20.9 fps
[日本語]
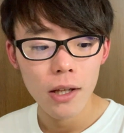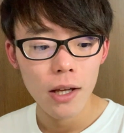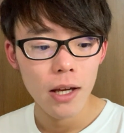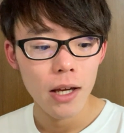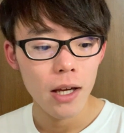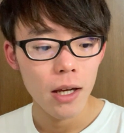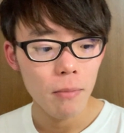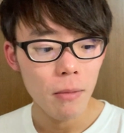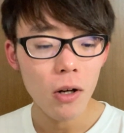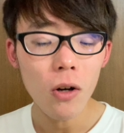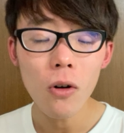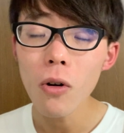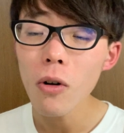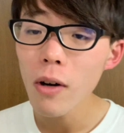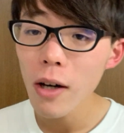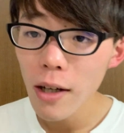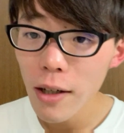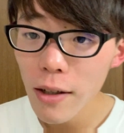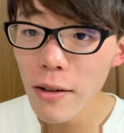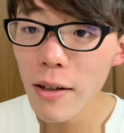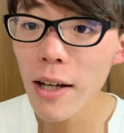えー、まあ、後
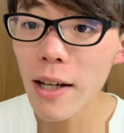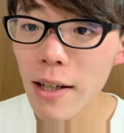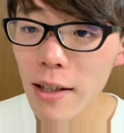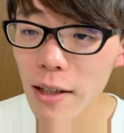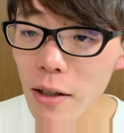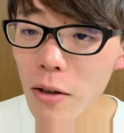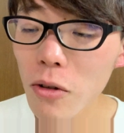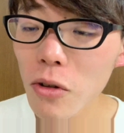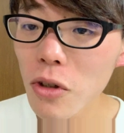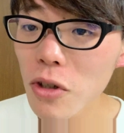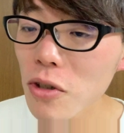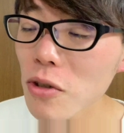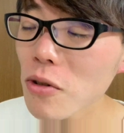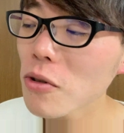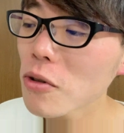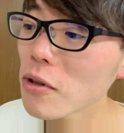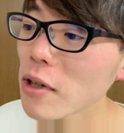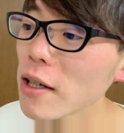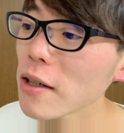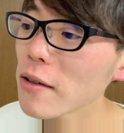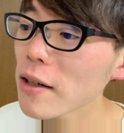半ぐらいかな、今年の
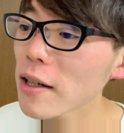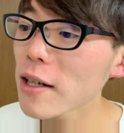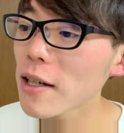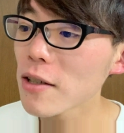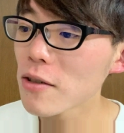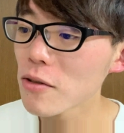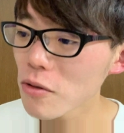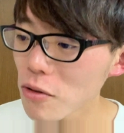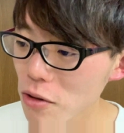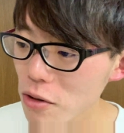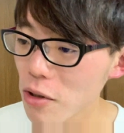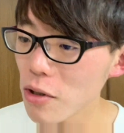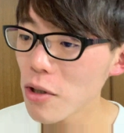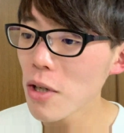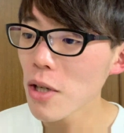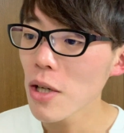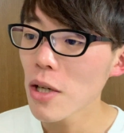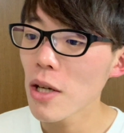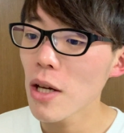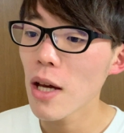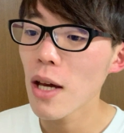後半ぐらいからすごく、
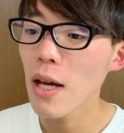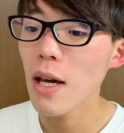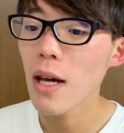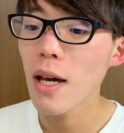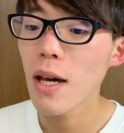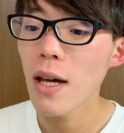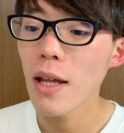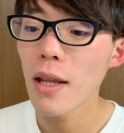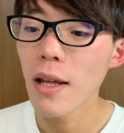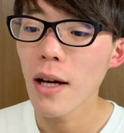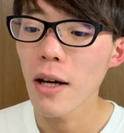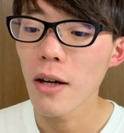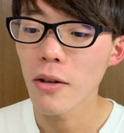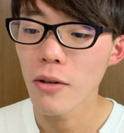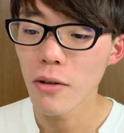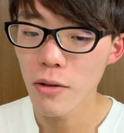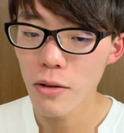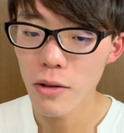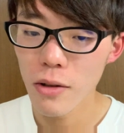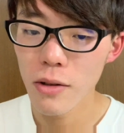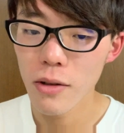えー、仲良
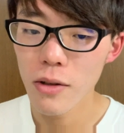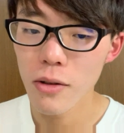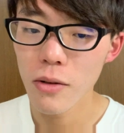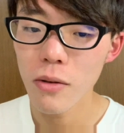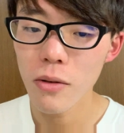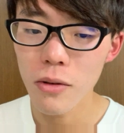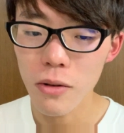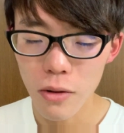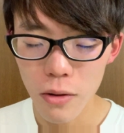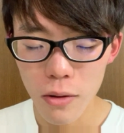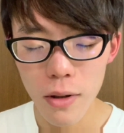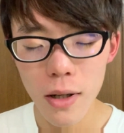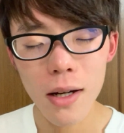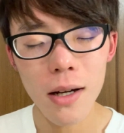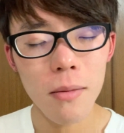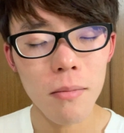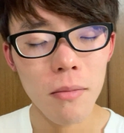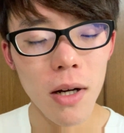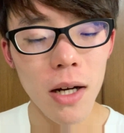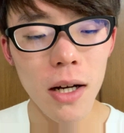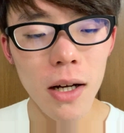く、すごくという
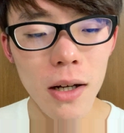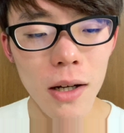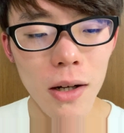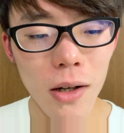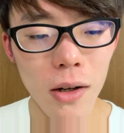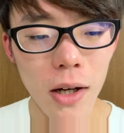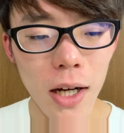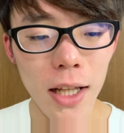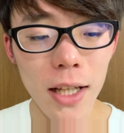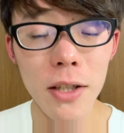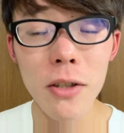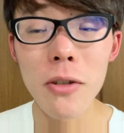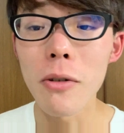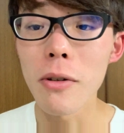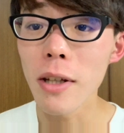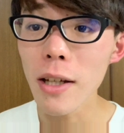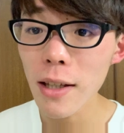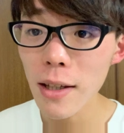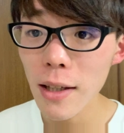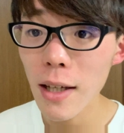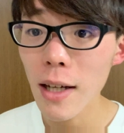か、まあ、話すように
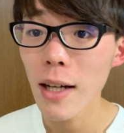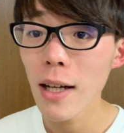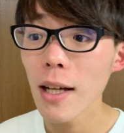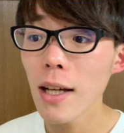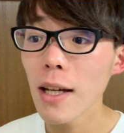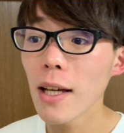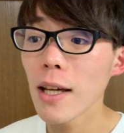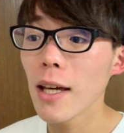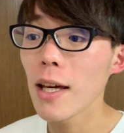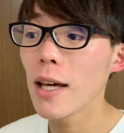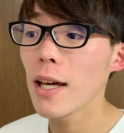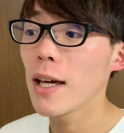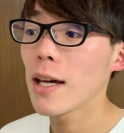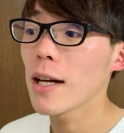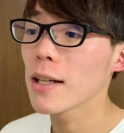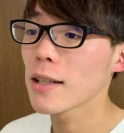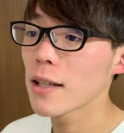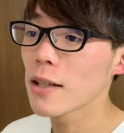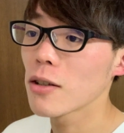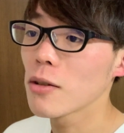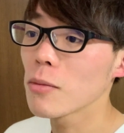なった、えー、
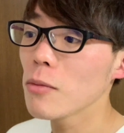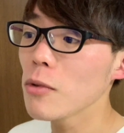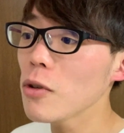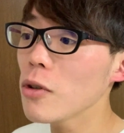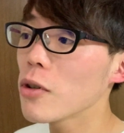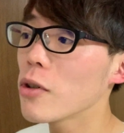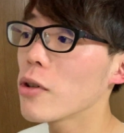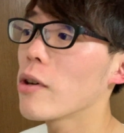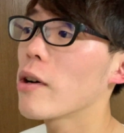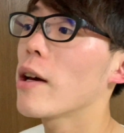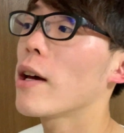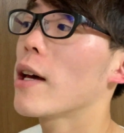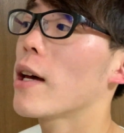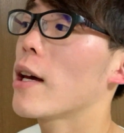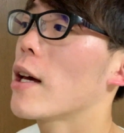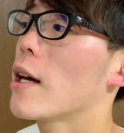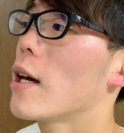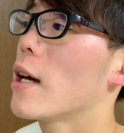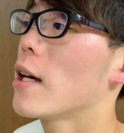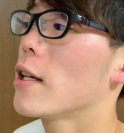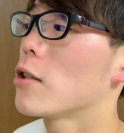方とも、
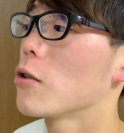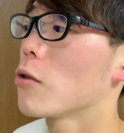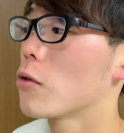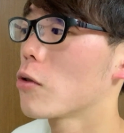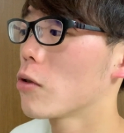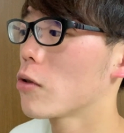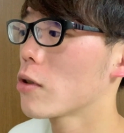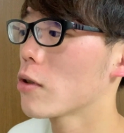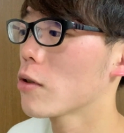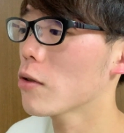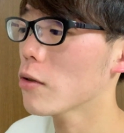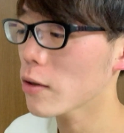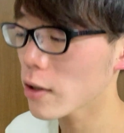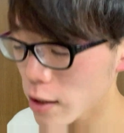え仕事を、その